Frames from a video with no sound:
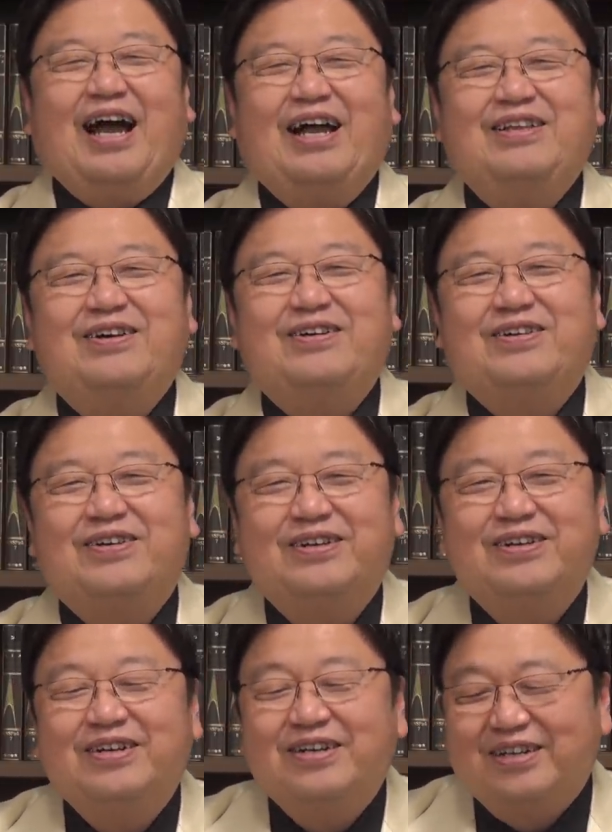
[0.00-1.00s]
あの、
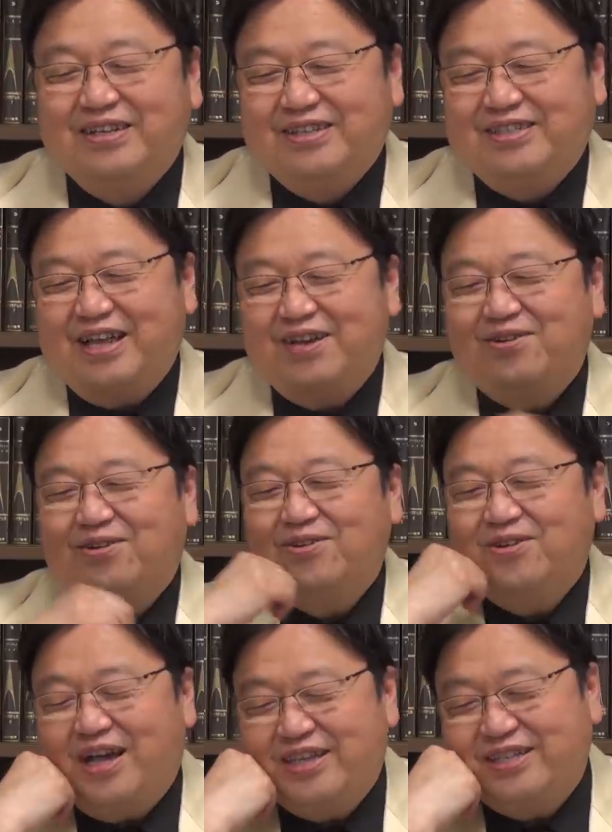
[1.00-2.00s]
先行
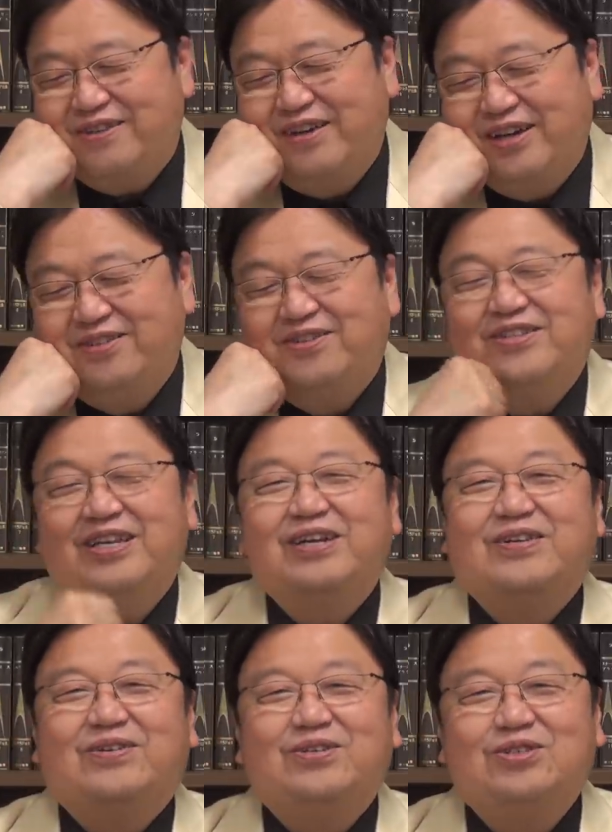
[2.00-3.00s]
のハザウェイの
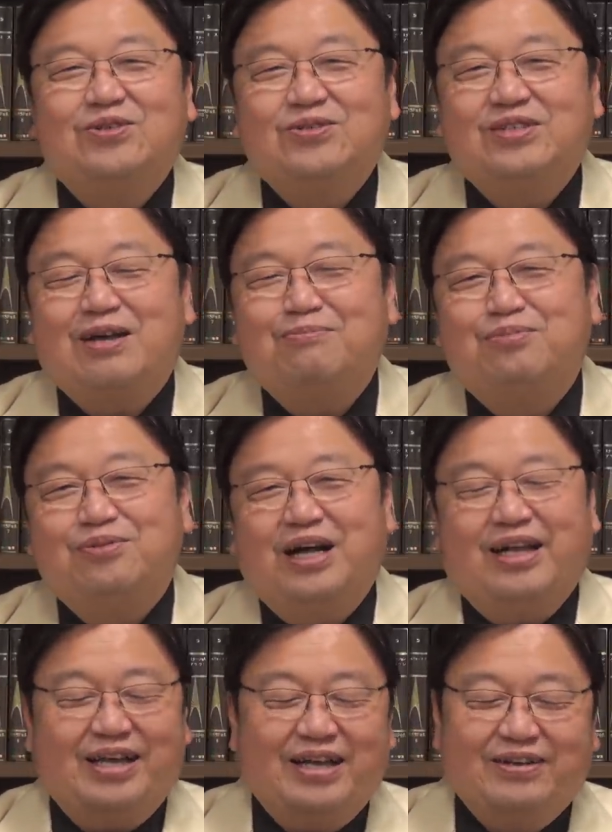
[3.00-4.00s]
先行13分
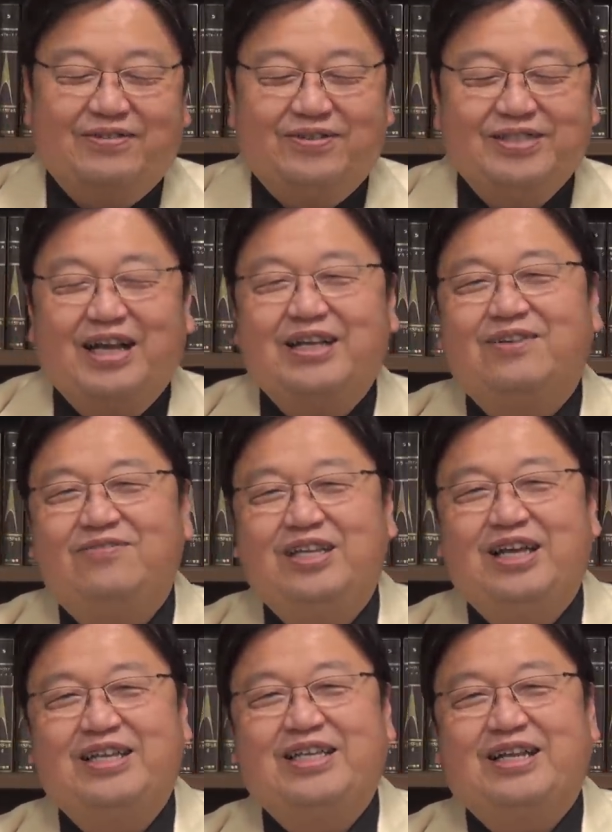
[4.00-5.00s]
かなをさっき見
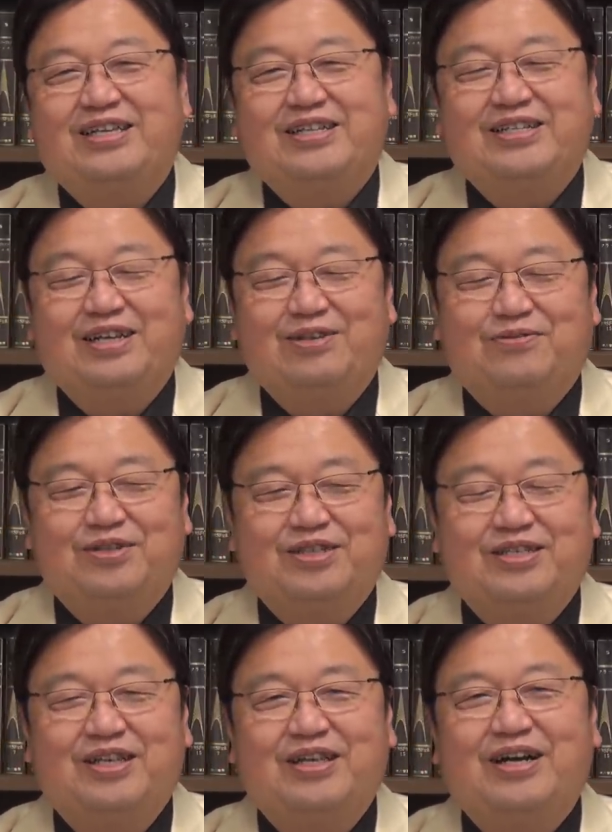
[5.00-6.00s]
てきたんですけどもで
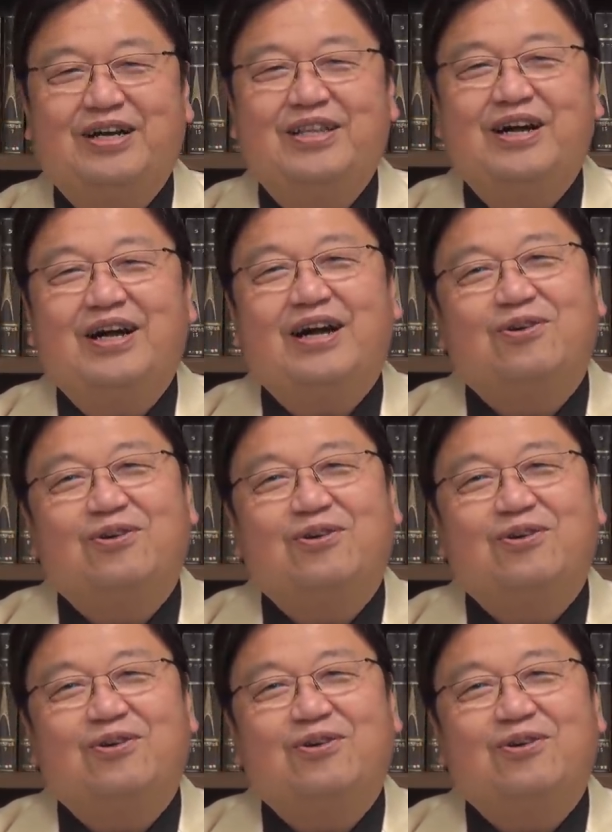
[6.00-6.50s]
すね、ななんか